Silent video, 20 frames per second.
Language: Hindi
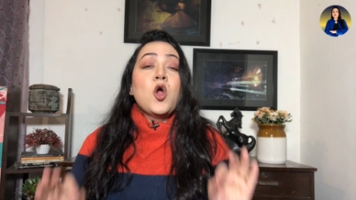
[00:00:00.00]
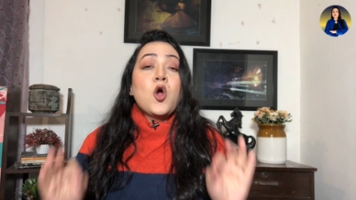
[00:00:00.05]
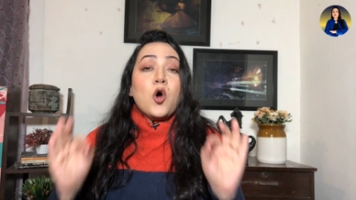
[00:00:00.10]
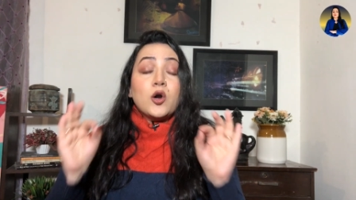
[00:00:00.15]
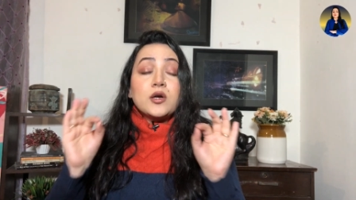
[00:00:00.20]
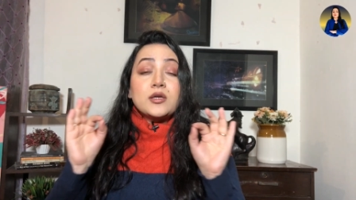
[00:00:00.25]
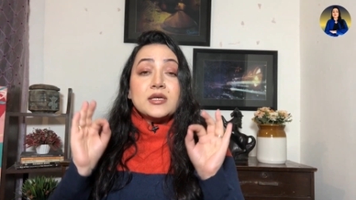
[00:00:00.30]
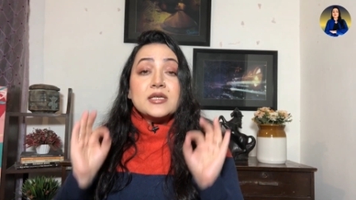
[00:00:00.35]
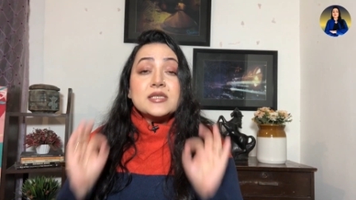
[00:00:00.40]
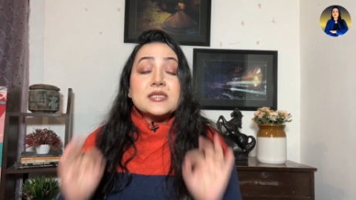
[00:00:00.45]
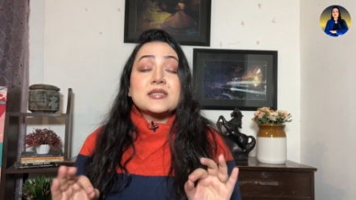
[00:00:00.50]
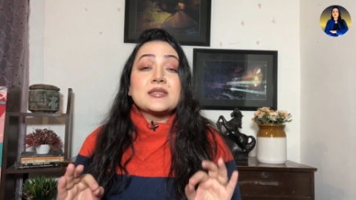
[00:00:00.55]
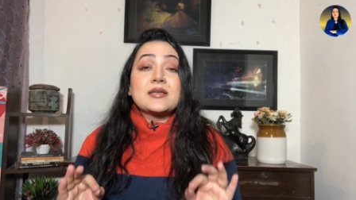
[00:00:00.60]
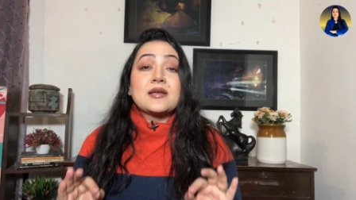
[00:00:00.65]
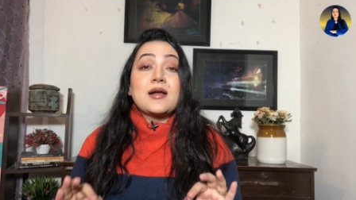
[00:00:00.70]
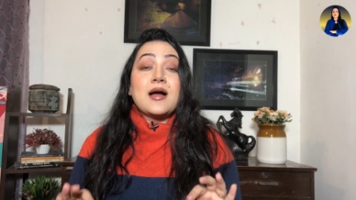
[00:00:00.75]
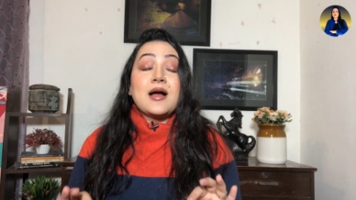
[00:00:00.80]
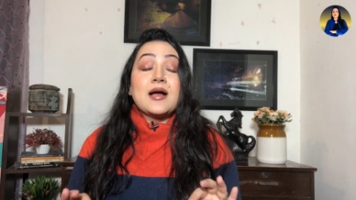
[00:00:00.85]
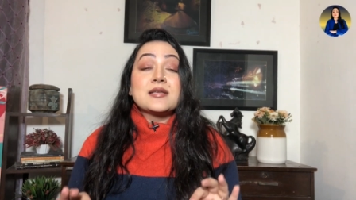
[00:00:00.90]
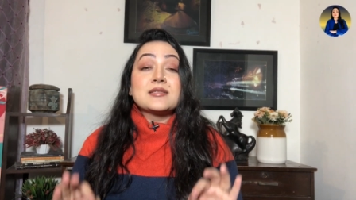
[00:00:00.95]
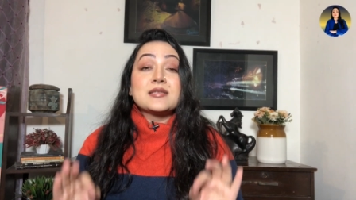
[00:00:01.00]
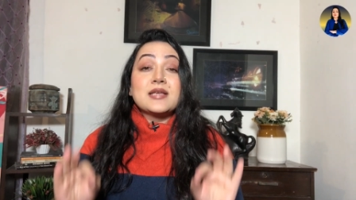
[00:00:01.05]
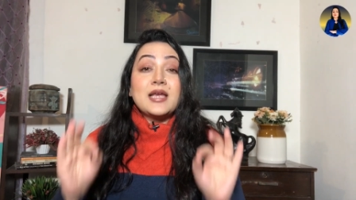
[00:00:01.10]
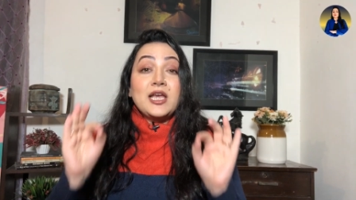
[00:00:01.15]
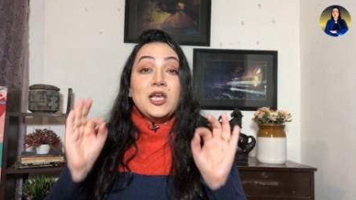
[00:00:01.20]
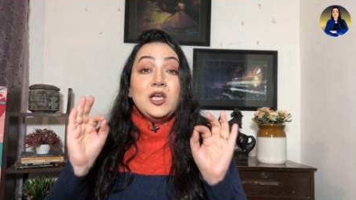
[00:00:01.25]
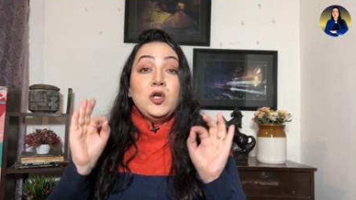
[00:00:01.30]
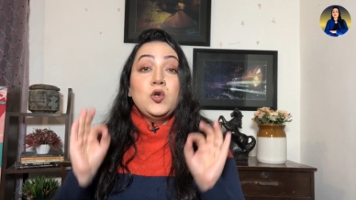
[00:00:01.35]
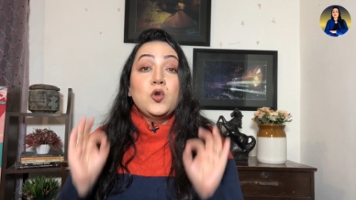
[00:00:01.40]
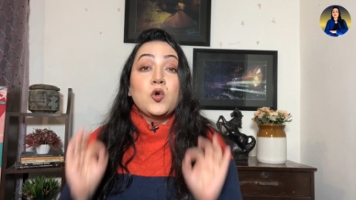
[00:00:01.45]
और किस तरह से
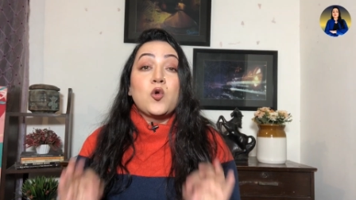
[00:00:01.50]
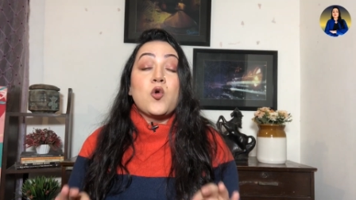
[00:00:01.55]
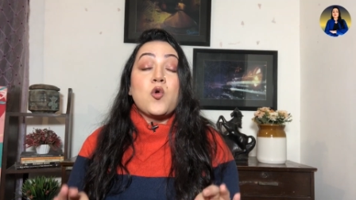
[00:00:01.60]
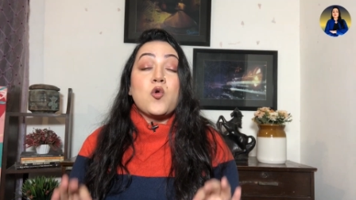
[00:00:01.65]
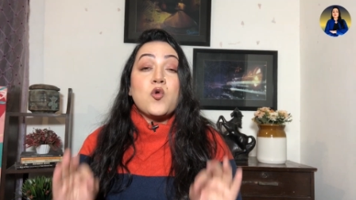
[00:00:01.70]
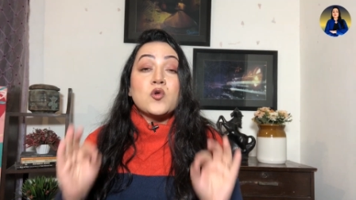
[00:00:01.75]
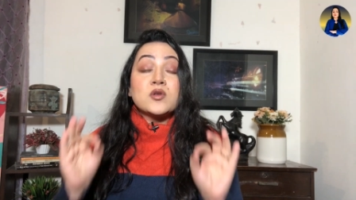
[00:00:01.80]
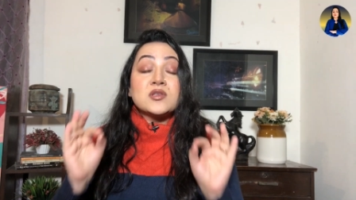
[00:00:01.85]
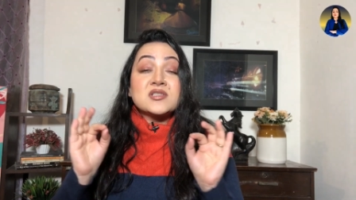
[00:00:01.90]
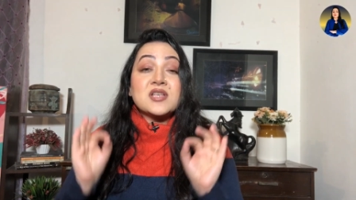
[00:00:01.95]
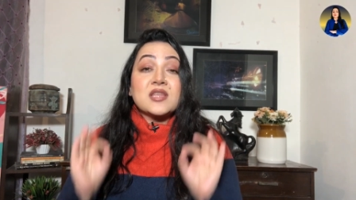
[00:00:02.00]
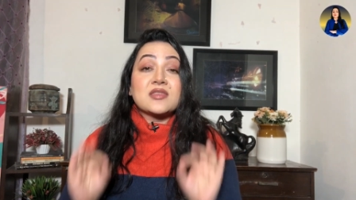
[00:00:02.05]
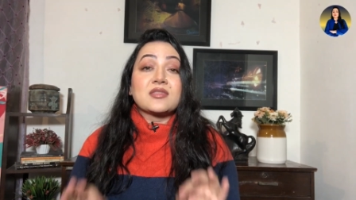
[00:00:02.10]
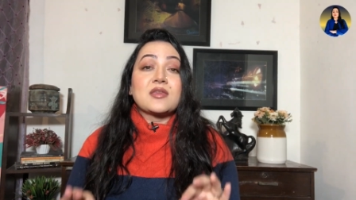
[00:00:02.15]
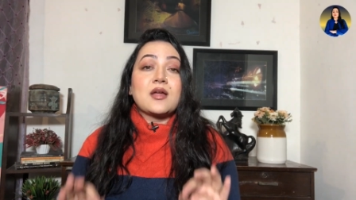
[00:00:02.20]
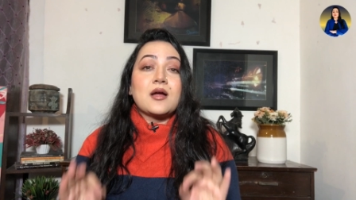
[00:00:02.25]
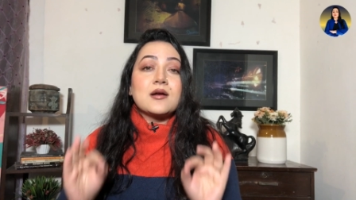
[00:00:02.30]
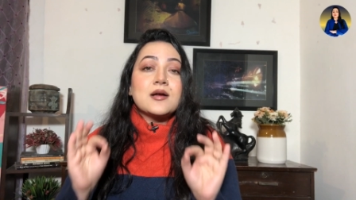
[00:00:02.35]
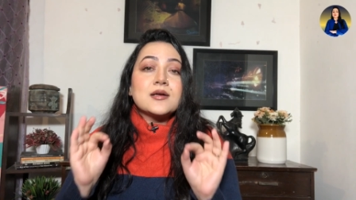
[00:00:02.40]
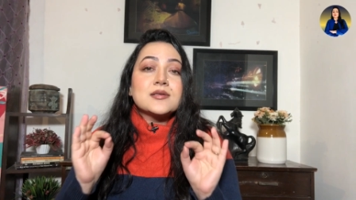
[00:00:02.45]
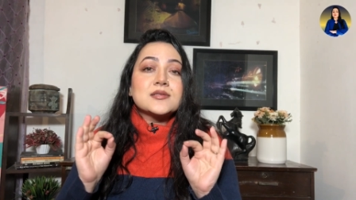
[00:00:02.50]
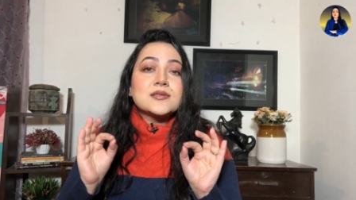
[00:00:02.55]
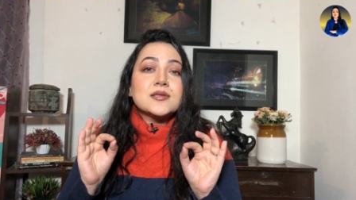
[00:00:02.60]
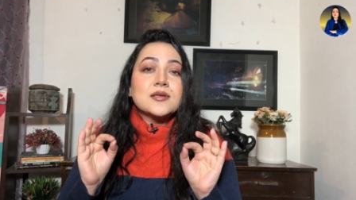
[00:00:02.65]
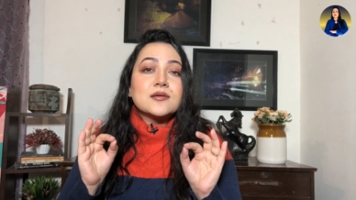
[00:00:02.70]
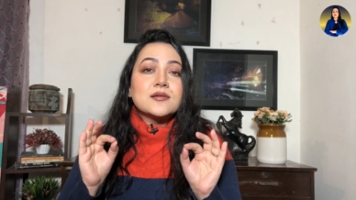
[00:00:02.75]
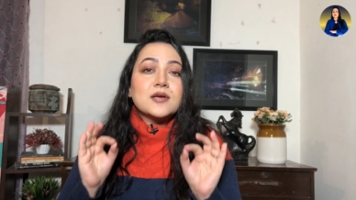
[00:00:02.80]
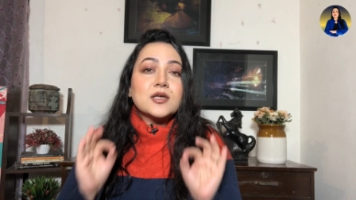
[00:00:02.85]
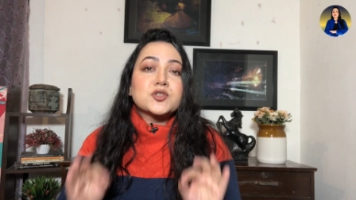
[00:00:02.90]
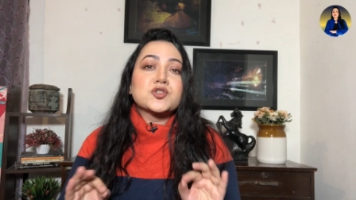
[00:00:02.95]
इन लोगों को सत्ता का
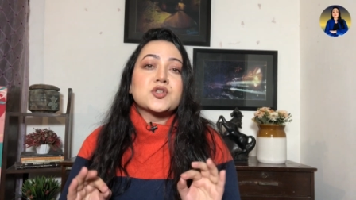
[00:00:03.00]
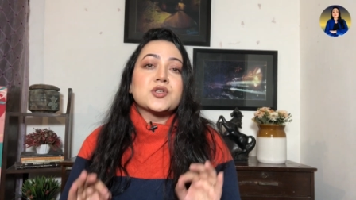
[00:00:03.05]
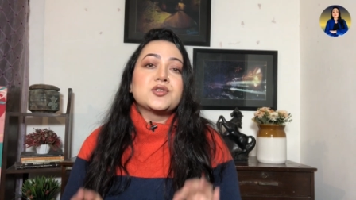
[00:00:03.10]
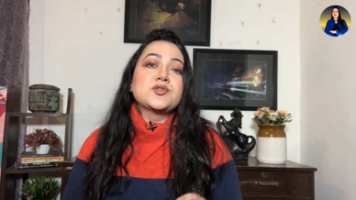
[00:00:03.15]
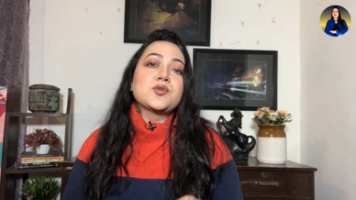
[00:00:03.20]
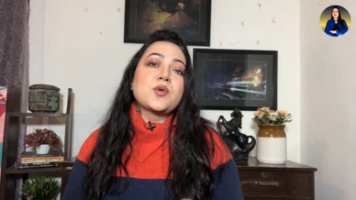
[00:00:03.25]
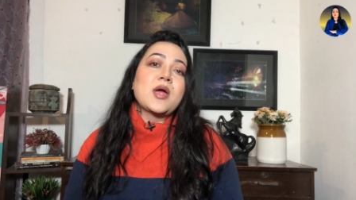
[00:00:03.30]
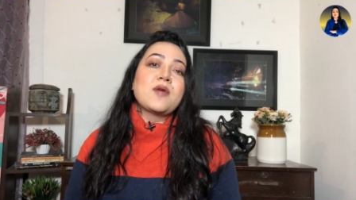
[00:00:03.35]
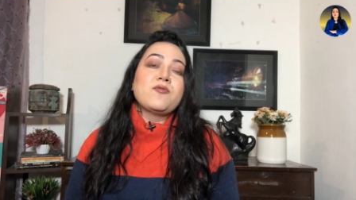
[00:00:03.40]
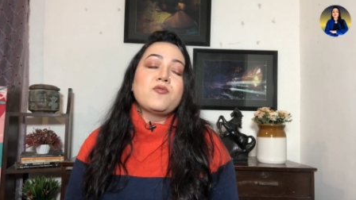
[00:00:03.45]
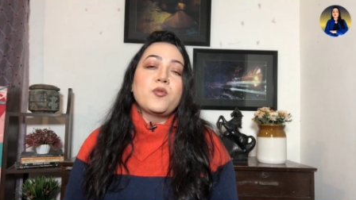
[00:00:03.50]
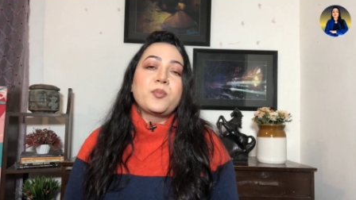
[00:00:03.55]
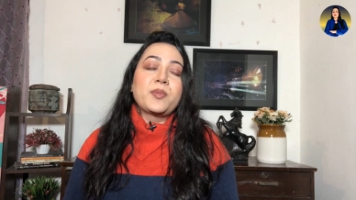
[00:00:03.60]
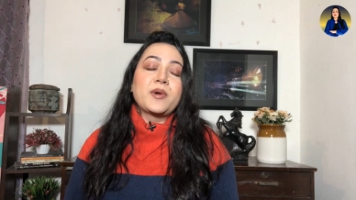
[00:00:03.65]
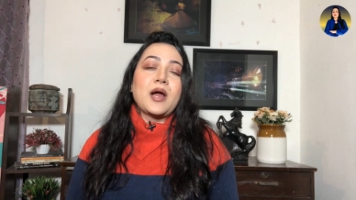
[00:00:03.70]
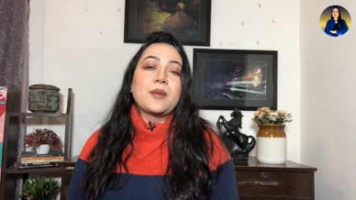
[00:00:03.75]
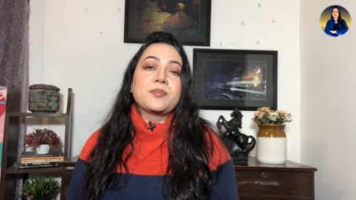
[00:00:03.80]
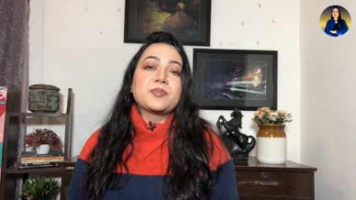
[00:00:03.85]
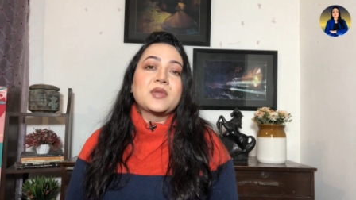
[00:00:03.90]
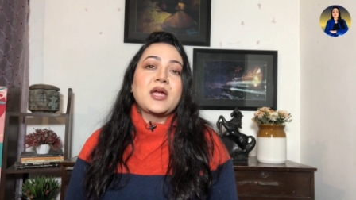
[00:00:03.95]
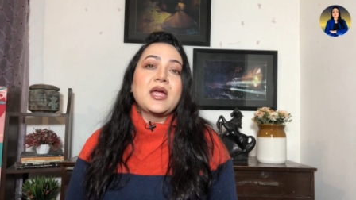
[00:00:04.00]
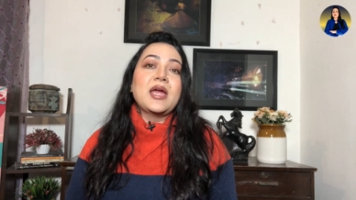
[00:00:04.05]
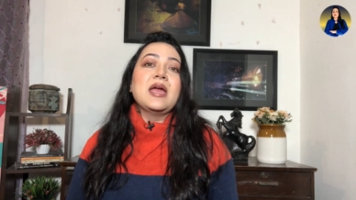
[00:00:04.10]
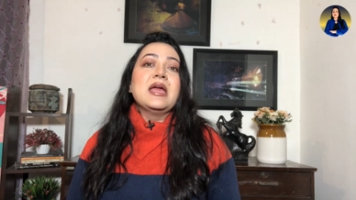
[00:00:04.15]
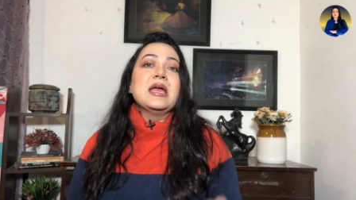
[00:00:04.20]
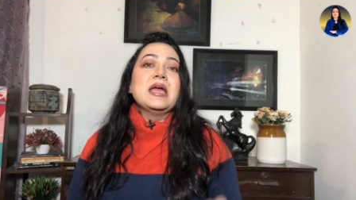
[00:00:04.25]
संरक्षण संरक्षण जो है वो प्राप्त है